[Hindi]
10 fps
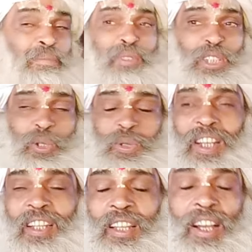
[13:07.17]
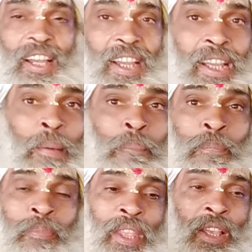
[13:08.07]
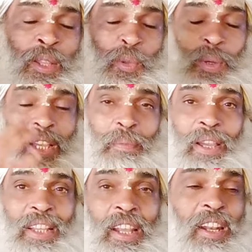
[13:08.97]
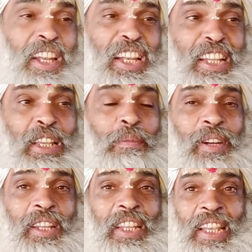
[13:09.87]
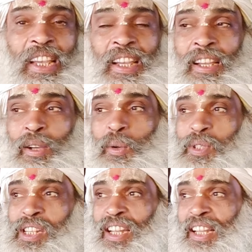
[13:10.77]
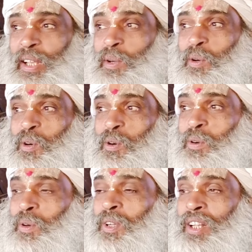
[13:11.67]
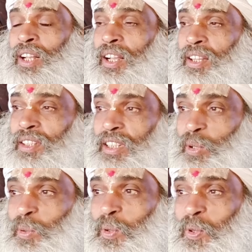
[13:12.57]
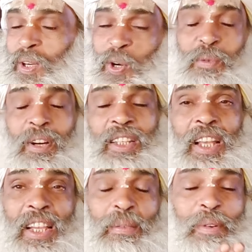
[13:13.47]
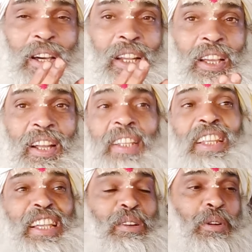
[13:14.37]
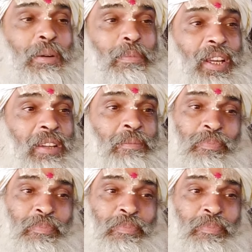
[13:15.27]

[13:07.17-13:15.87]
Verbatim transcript: जीव जाता है तो एक बेतरनी नदी पड़ती है उस नदी को जीव को गौ माता ही पार कराती हैं वहाँ पर